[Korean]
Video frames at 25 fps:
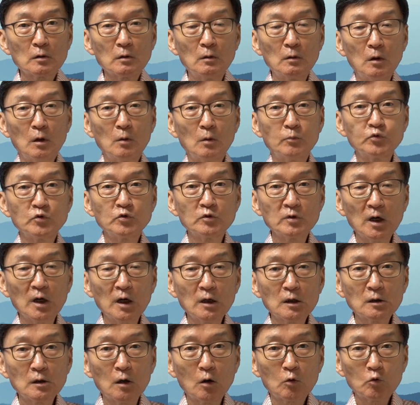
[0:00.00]
어,
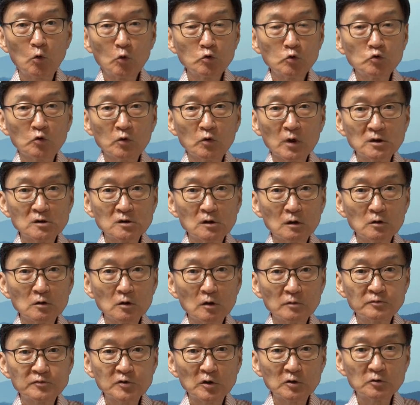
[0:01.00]
붕괴하니까 공동의 적이
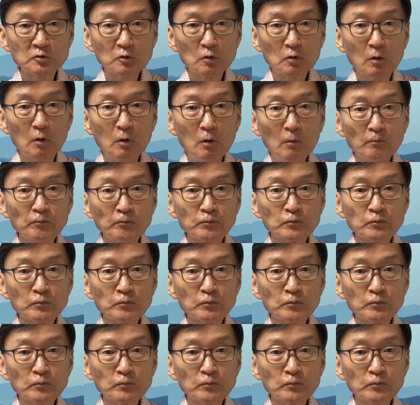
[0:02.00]
없어지고